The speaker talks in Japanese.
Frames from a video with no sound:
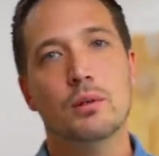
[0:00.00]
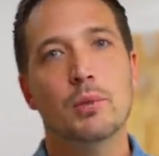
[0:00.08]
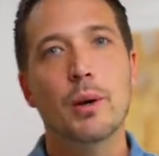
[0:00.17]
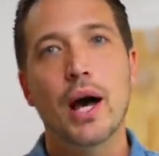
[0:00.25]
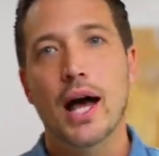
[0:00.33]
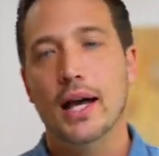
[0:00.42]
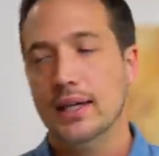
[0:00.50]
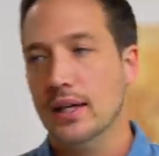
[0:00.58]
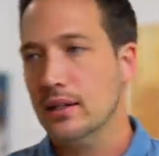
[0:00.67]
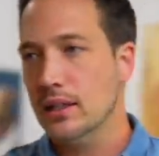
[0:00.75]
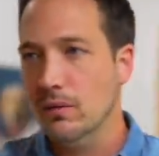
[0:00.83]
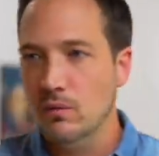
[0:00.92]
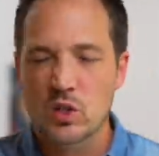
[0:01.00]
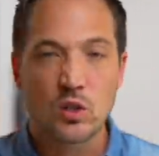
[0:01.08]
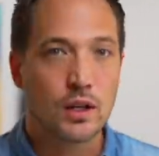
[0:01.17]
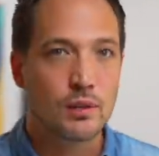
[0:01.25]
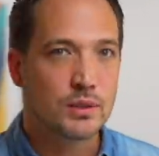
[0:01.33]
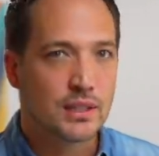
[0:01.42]
夢は、100人
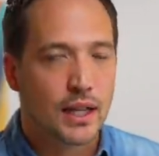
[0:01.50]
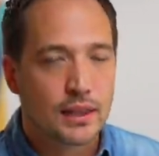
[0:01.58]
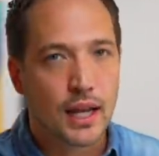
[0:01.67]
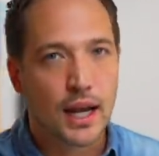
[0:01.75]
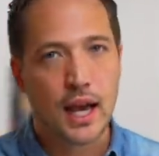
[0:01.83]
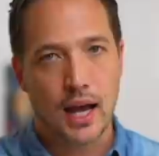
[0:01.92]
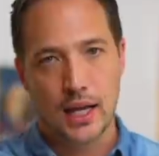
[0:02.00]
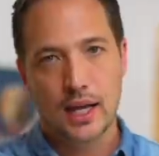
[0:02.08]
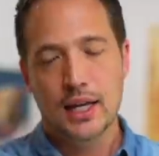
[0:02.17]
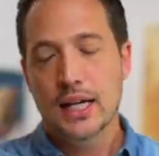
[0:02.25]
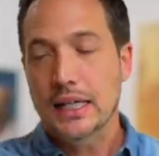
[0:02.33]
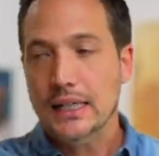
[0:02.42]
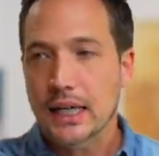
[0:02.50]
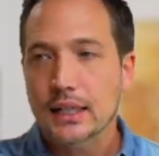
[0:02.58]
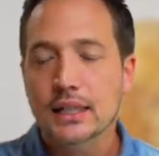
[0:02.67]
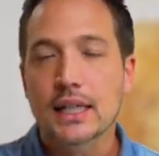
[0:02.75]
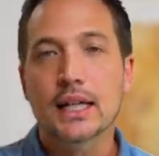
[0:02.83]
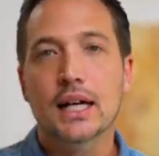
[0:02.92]
ビジョンが見つかったら、
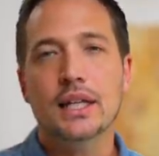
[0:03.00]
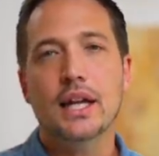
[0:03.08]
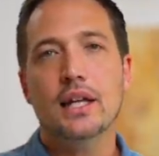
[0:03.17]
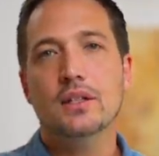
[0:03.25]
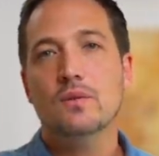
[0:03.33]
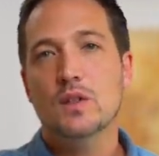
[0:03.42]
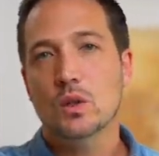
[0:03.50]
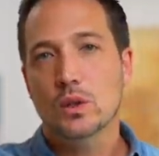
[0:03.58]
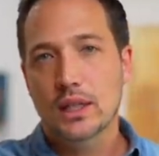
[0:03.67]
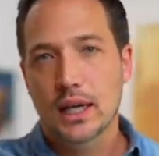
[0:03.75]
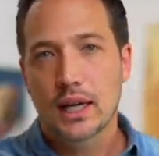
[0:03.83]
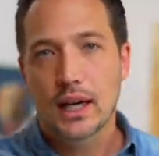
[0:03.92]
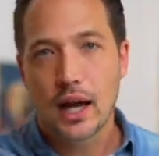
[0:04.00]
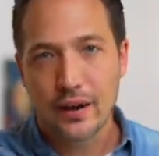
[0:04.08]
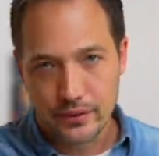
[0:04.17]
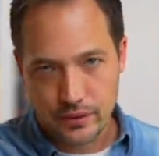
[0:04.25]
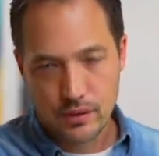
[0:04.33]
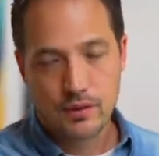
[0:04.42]
100人必ずビジョンに会
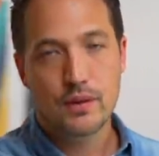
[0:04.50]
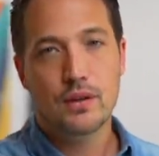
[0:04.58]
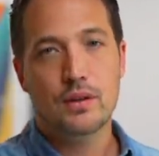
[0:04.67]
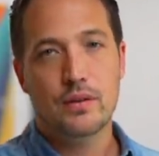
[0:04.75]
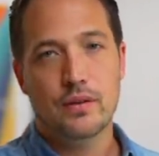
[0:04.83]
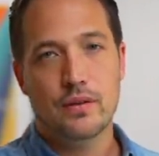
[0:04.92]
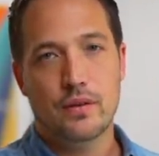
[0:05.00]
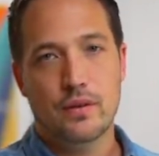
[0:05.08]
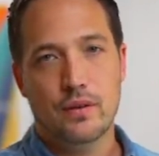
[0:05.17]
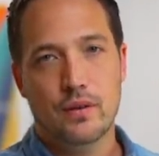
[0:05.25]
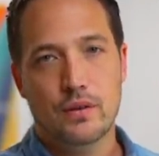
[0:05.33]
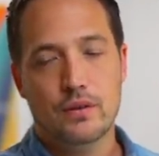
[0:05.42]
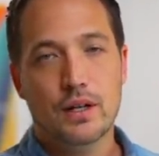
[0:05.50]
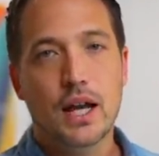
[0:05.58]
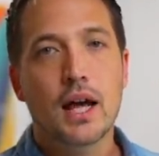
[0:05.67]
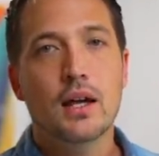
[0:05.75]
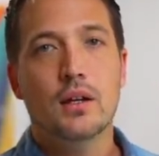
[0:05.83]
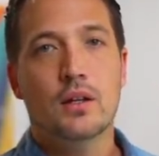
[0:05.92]
う。それ
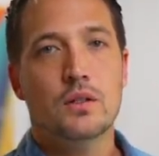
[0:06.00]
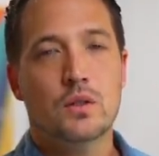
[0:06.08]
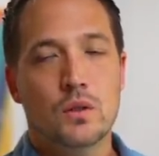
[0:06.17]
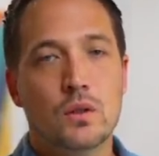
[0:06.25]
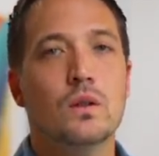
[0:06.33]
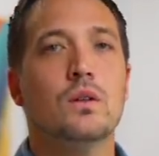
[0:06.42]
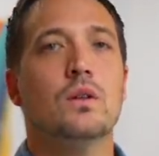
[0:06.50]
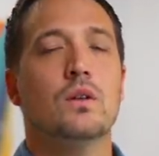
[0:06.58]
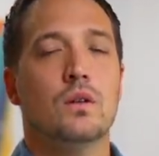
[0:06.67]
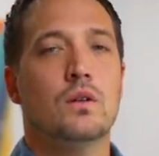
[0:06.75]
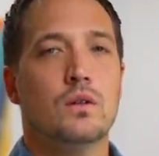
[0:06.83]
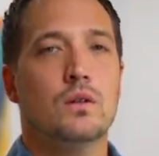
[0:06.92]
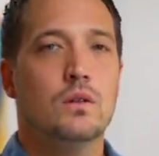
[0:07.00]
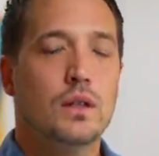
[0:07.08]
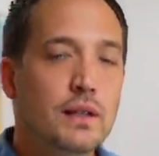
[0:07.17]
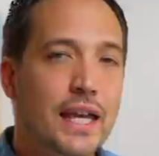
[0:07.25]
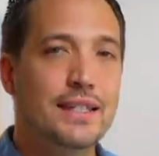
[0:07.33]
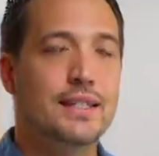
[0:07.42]
が、その、それ
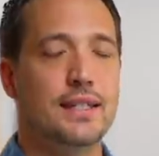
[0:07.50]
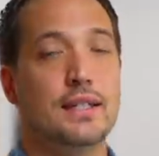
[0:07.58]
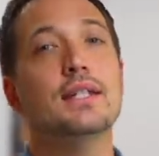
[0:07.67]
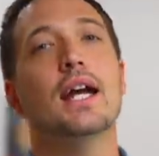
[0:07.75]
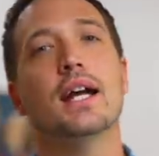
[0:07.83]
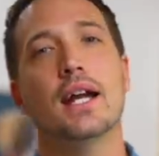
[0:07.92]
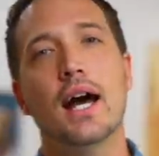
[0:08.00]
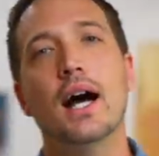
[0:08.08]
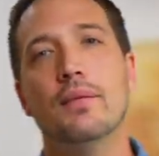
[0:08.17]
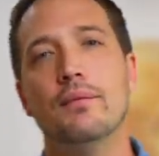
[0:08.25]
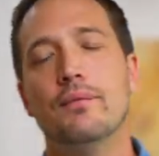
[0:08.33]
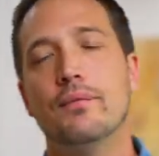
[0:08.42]
を現実にしたいから、